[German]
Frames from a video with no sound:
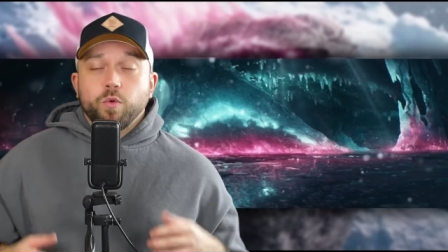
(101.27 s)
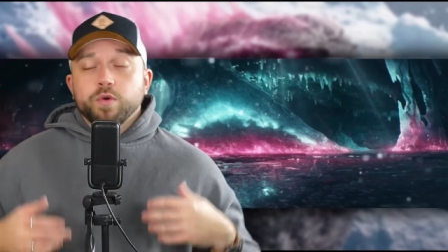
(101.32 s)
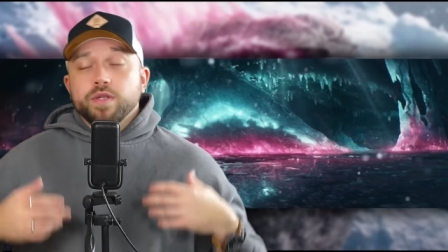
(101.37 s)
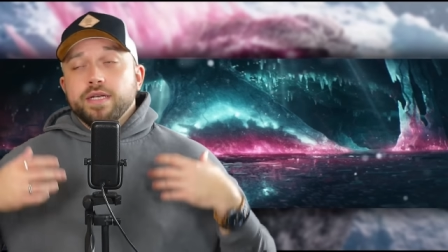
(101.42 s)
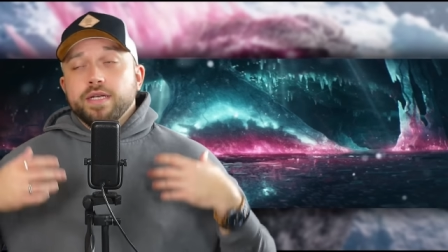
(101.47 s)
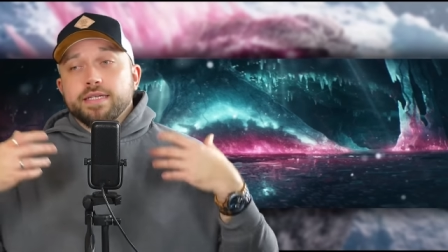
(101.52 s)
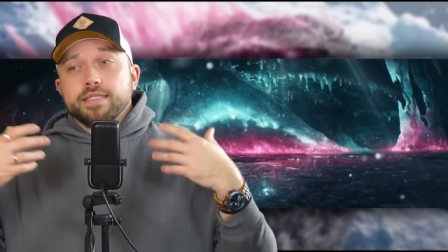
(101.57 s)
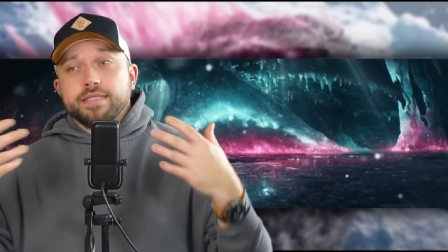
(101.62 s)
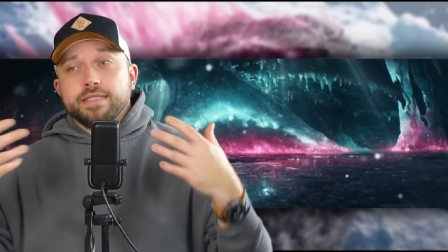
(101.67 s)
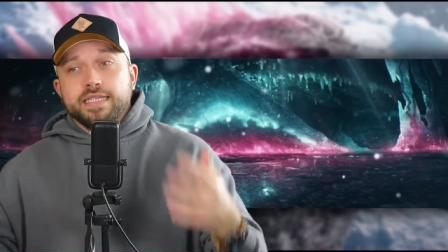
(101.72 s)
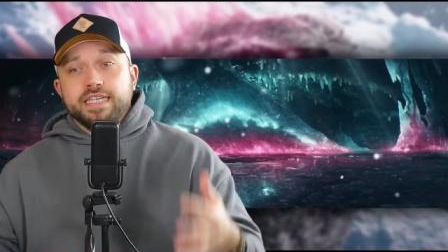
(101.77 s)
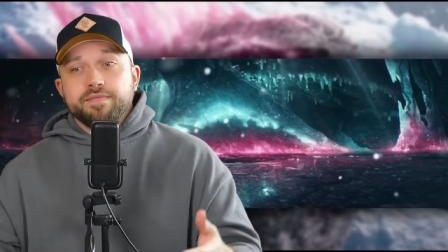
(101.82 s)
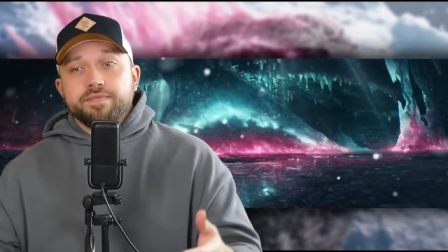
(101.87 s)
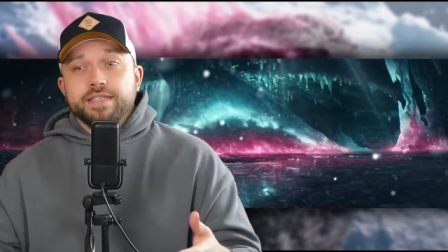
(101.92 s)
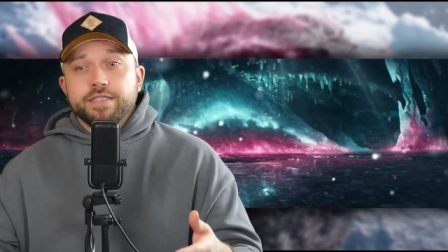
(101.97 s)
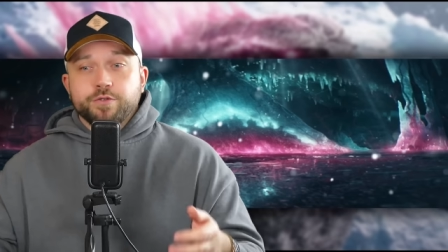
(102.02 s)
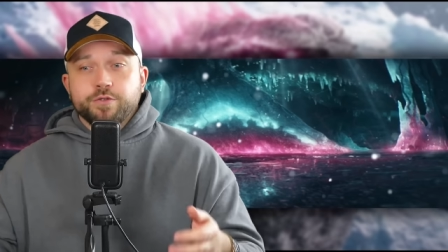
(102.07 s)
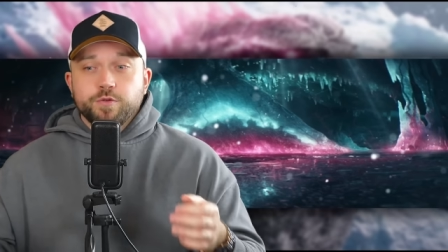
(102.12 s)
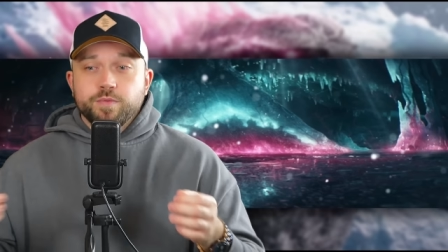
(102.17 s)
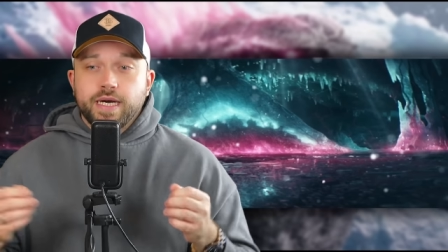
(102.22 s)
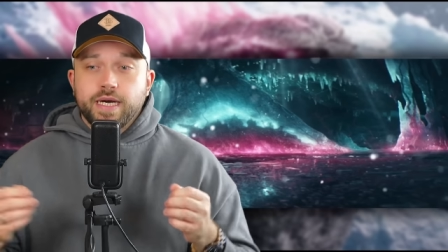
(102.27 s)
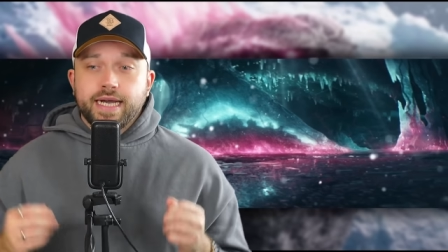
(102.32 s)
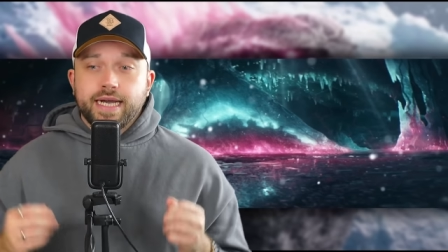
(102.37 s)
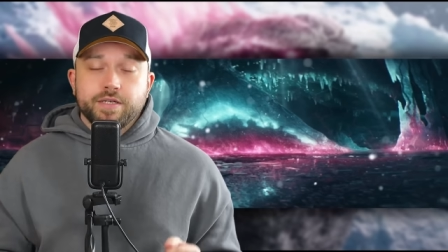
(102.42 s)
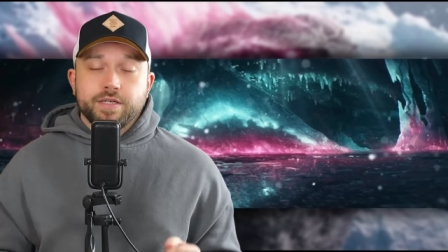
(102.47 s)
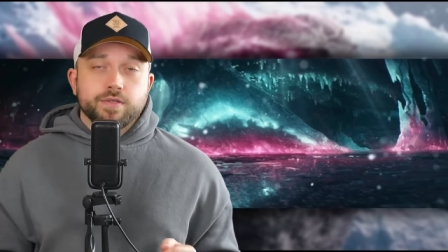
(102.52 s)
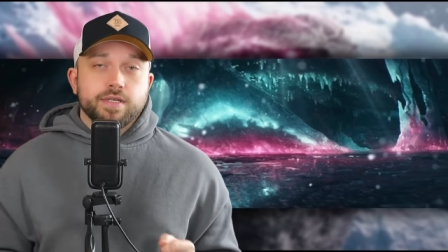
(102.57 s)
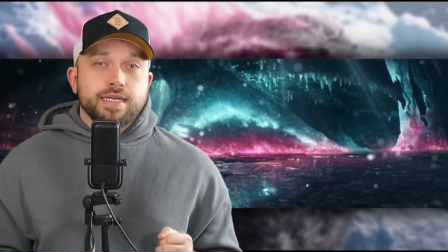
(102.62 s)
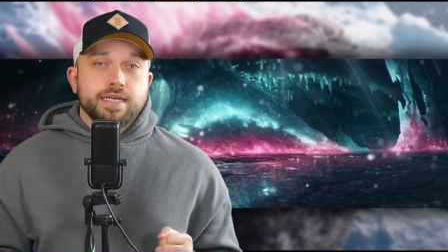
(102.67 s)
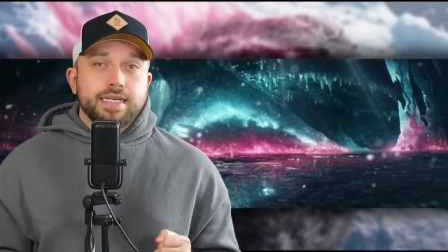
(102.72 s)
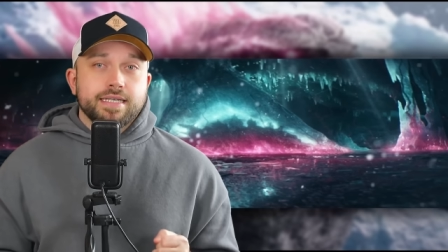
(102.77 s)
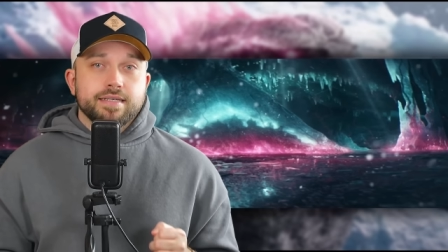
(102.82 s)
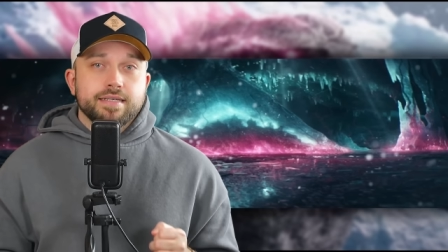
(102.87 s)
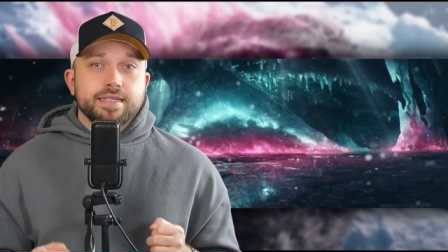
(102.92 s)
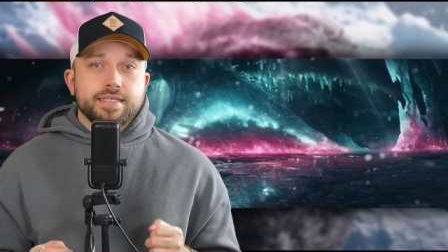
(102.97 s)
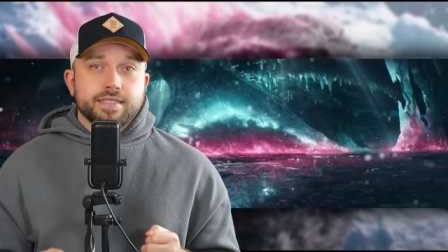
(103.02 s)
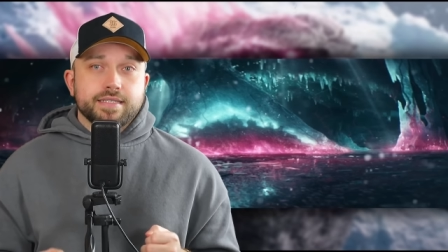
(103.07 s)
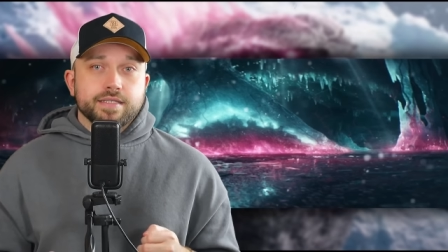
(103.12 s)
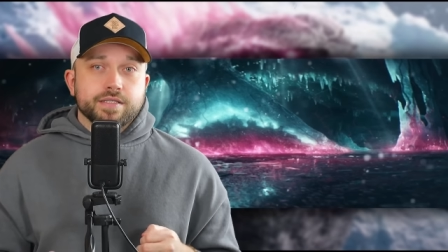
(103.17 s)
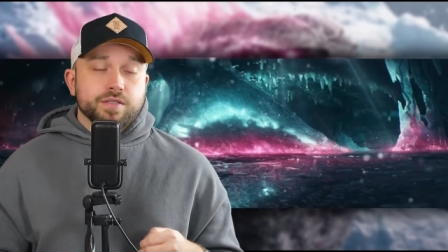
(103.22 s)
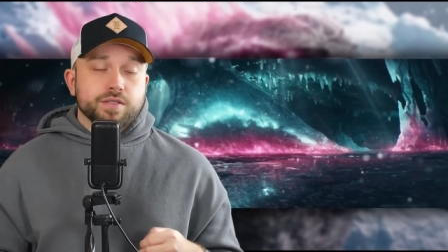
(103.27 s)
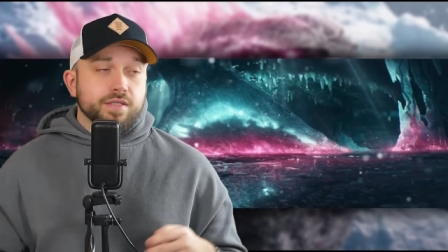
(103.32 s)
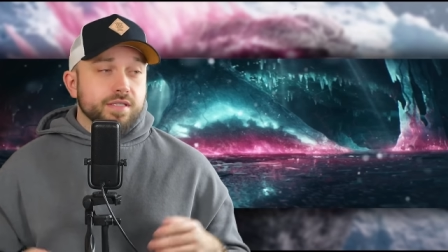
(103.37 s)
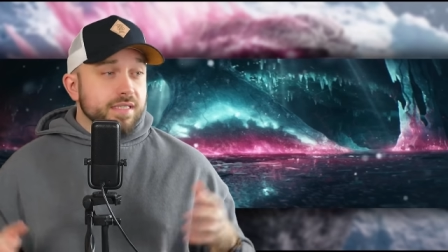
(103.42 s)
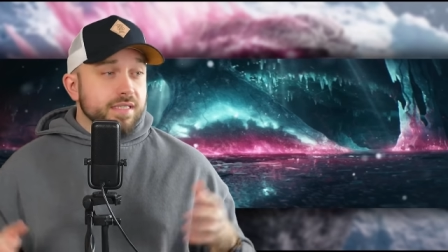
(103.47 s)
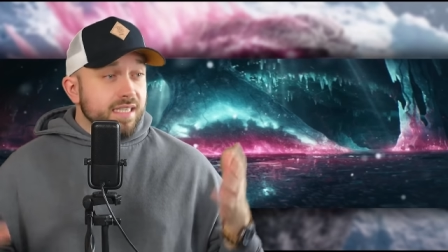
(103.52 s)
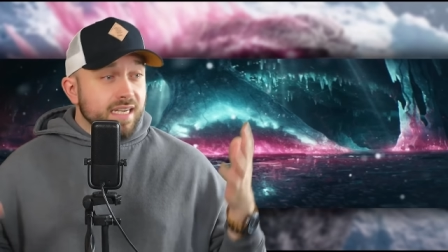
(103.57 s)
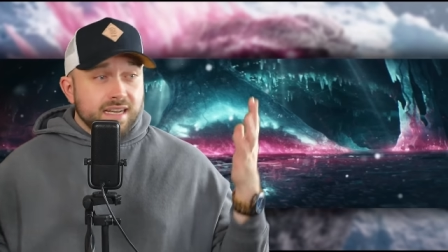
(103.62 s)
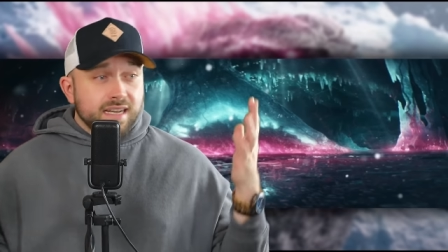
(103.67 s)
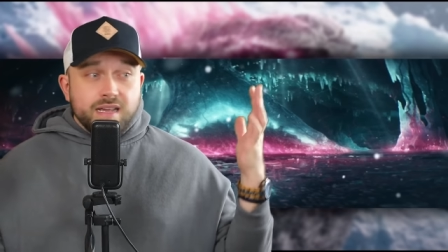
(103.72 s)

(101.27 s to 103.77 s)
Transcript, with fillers: ohne dass ich irgendwie drüber rede oder ähnliches und